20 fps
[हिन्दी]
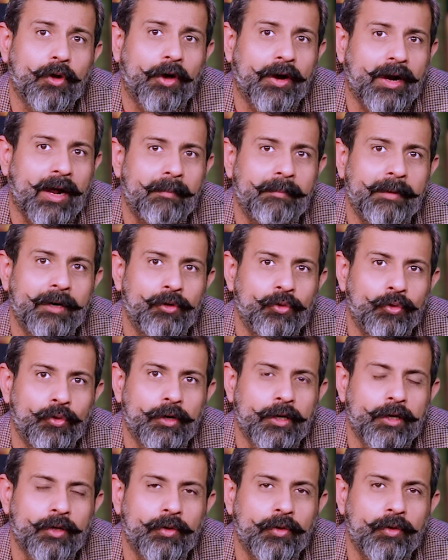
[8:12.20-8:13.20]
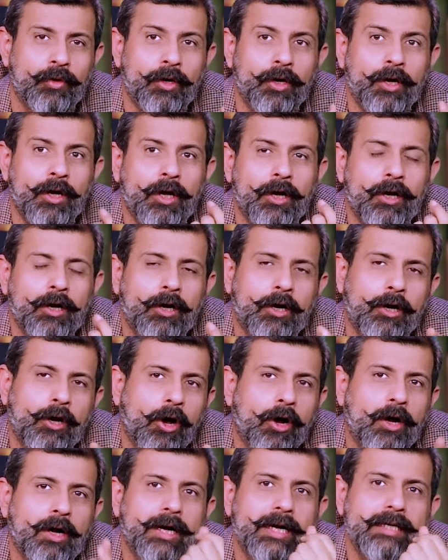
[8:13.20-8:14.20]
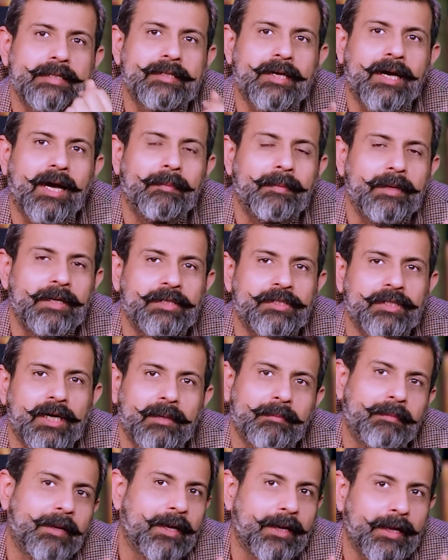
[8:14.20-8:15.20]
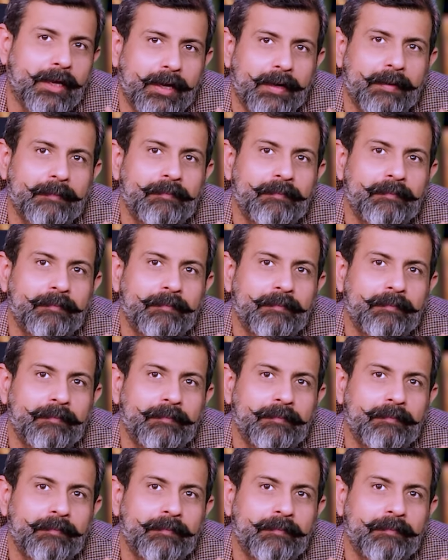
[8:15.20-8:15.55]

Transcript: और आमिर डोगर को क्लॉक का इंतबी निशान मिल गया